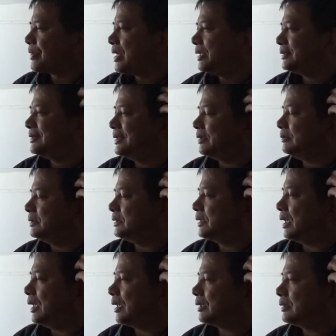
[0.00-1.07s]
呃，射过一
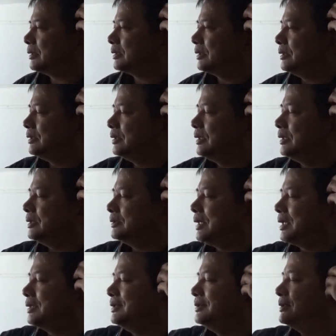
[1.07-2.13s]
个，呃，
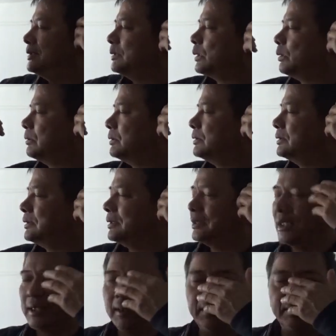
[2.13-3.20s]
然后又射到人家
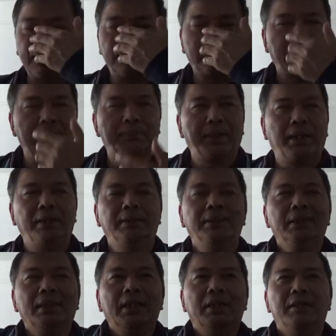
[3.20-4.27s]
的脑袋里边，
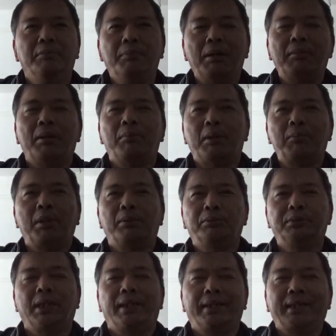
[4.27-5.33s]
慢慢慢慢互
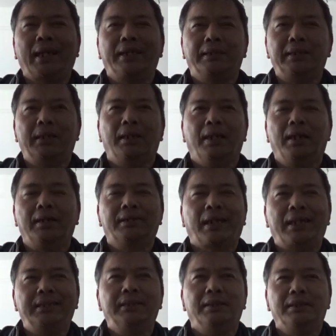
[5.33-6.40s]
相能感应了啊，
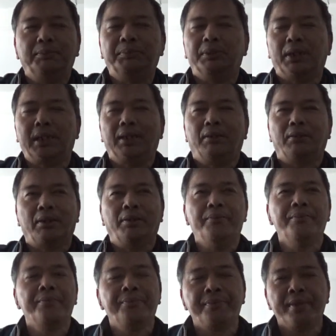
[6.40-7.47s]
感应能力比原来好了，
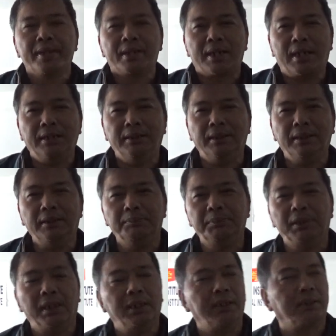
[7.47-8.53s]
感应能力比
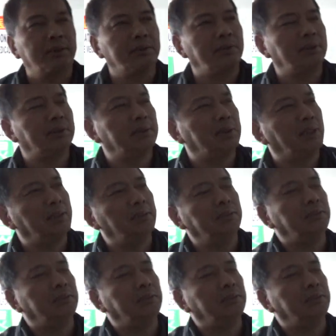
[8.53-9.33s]
原来好的话，人家又